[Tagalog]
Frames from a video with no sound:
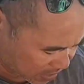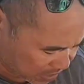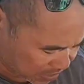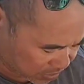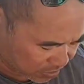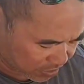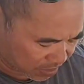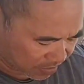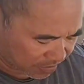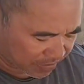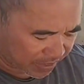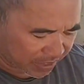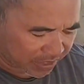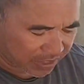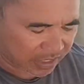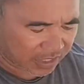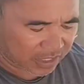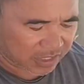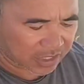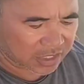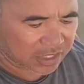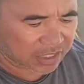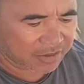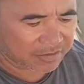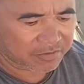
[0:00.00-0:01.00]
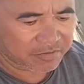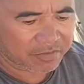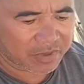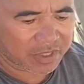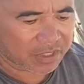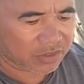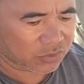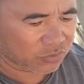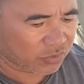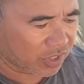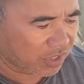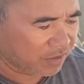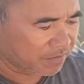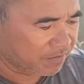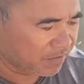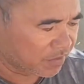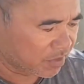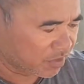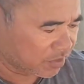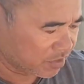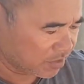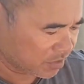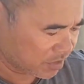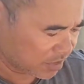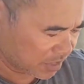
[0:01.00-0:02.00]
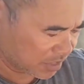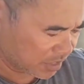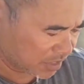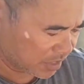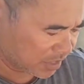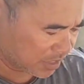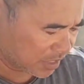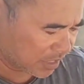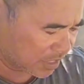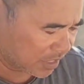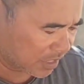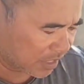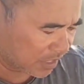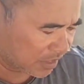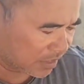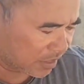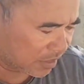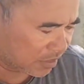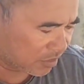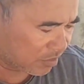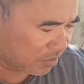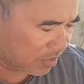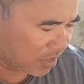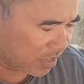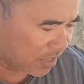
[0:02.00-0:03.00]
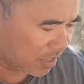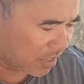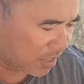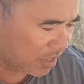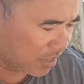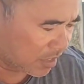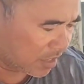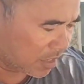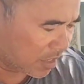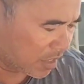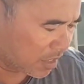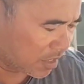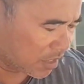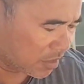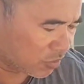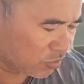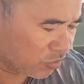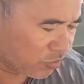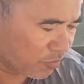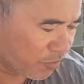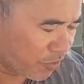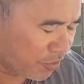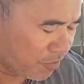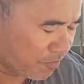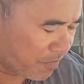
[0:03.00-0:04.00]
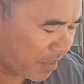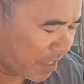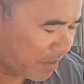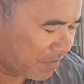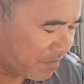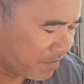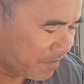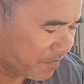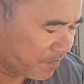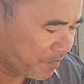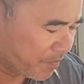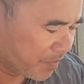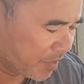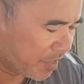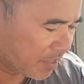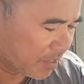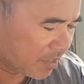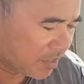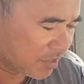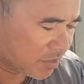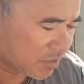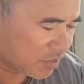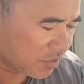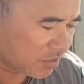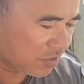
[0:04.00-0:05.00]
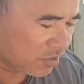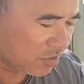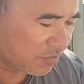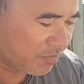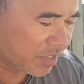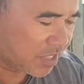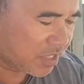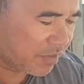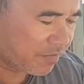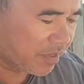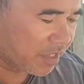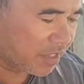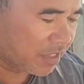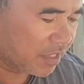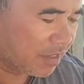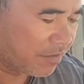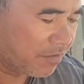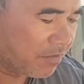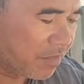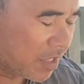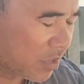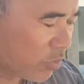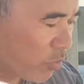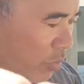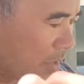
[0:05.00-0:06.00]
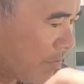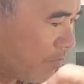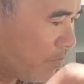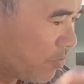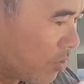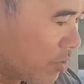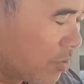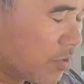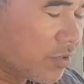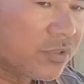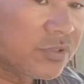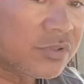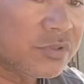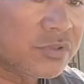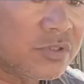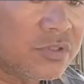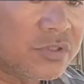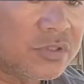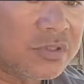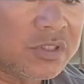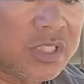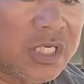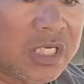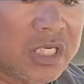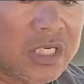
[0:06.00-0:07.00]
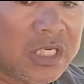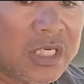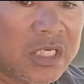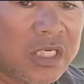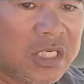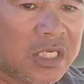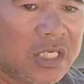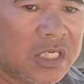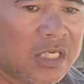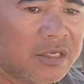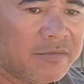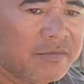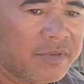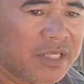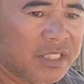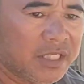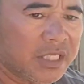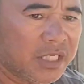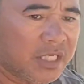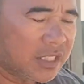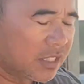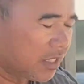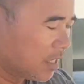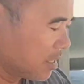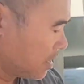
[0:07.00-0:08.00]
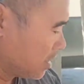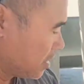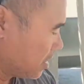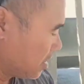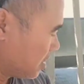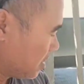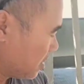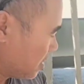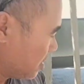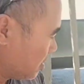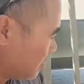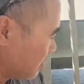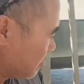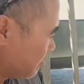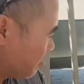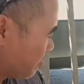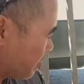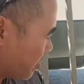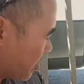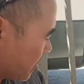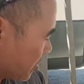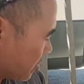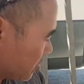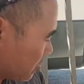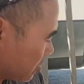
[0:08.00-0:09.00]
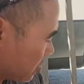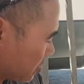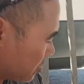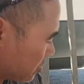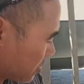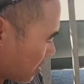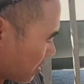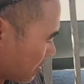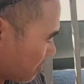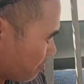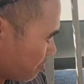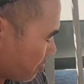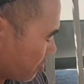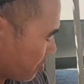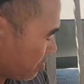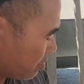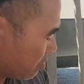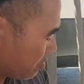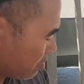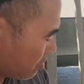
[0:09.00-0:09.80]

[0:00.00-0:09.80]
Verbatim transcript: Ito naman ay number 12 no. Uh, nakalagay dito ay uh, ah, 2.5. So, ibig sabihin, number 12 to, itong uh, laman niya. So, ito, 3 point,